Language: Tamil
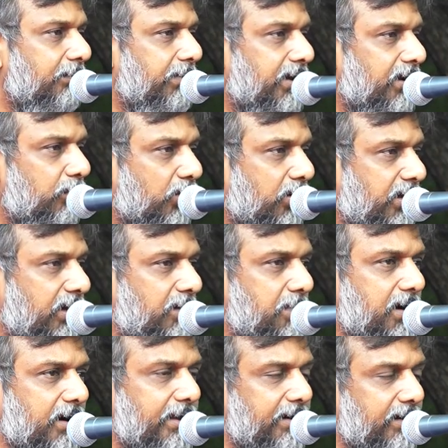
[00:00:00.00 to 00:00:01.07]
மிக
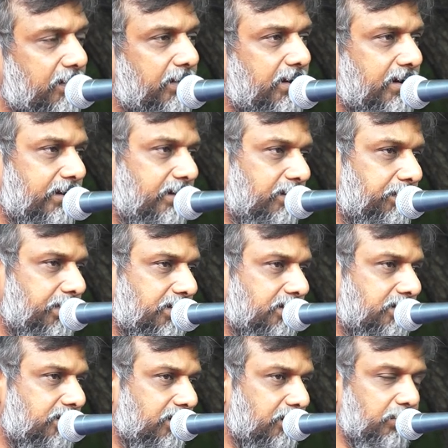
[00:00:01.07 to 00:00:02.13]
முக்கியமான இடமாக இருப்பது
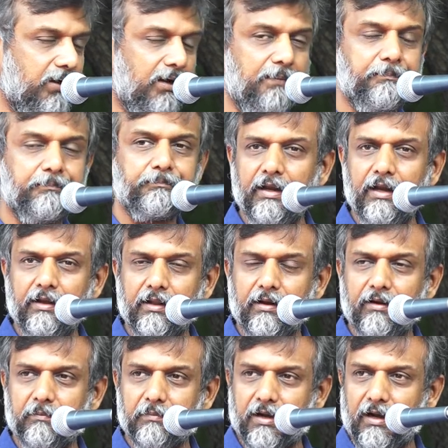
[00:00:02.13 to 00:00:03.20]
திரிபுரா நீண்ட
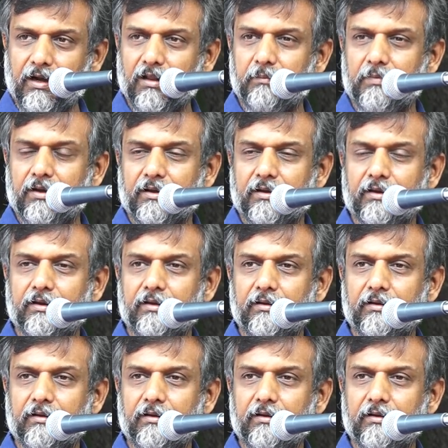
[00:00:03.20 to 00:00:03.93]
நெடும் காலமாக